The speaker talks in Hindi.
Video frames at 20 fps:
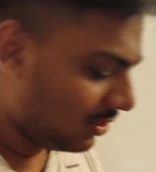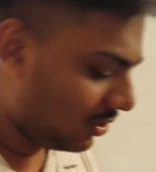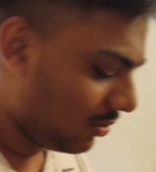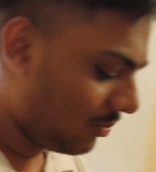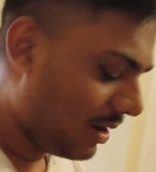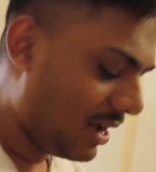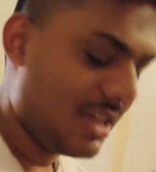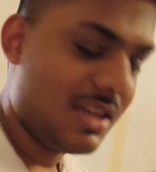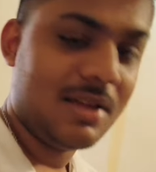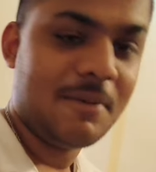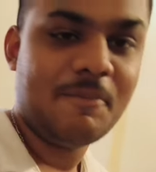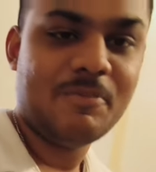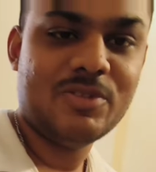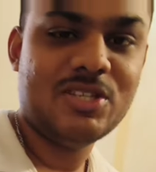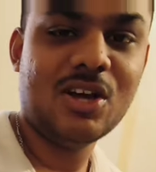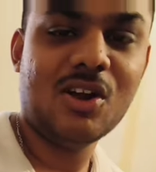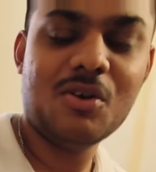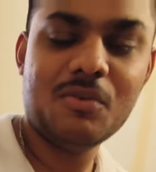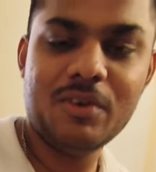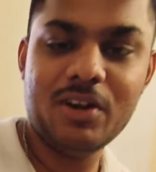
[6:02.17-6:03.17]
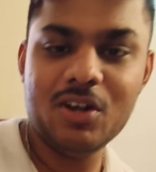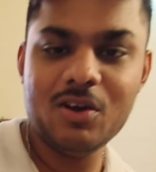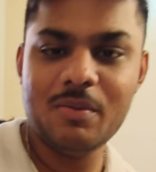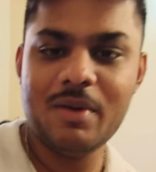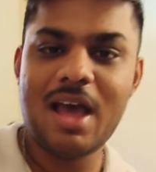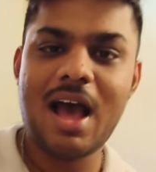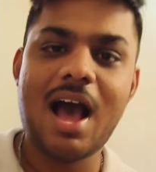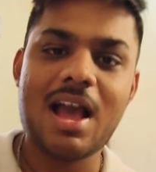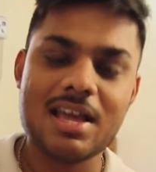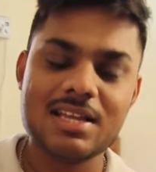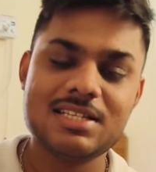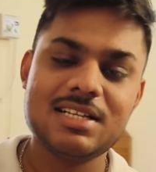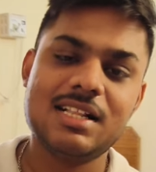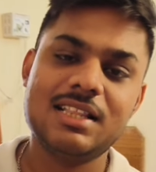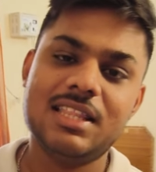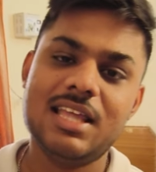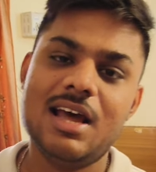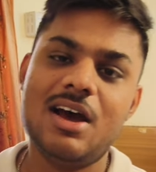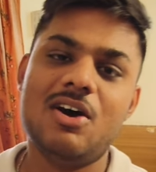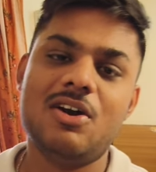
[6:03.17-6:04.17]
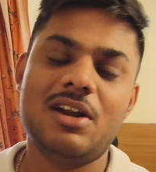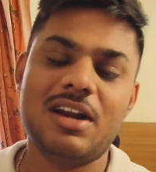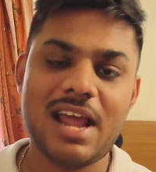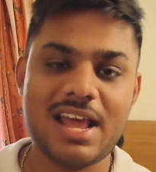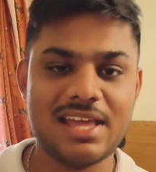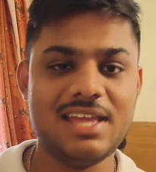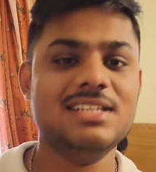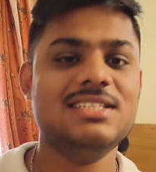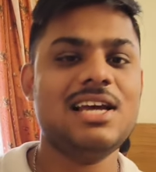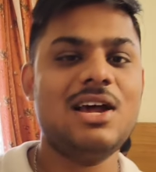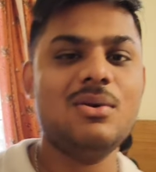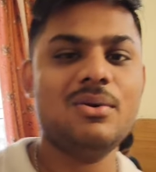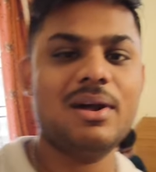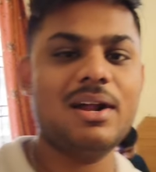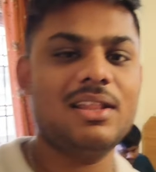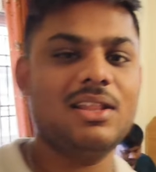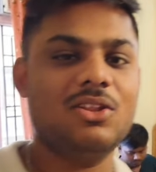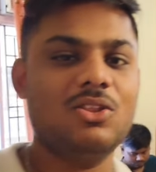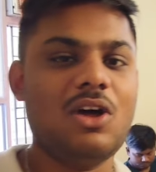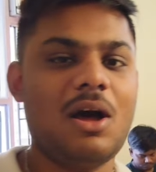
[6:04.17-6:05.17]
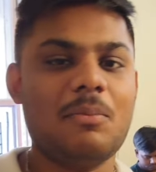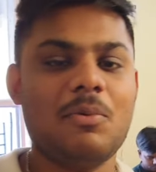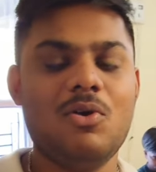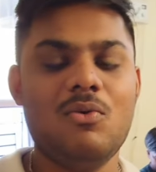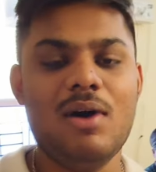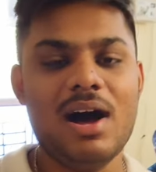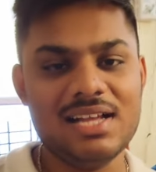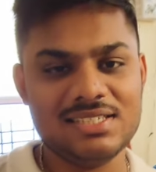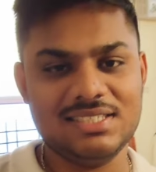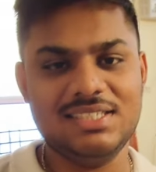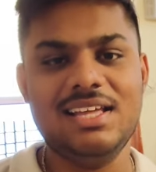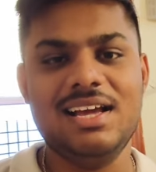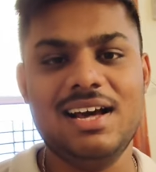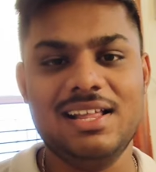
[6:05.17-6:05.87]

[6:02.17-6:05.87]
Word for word: तो भाई चलो वीडियो में आगे चलते हैं और ट्रैकिंग चालू करते हैं तो आपको वहाँ से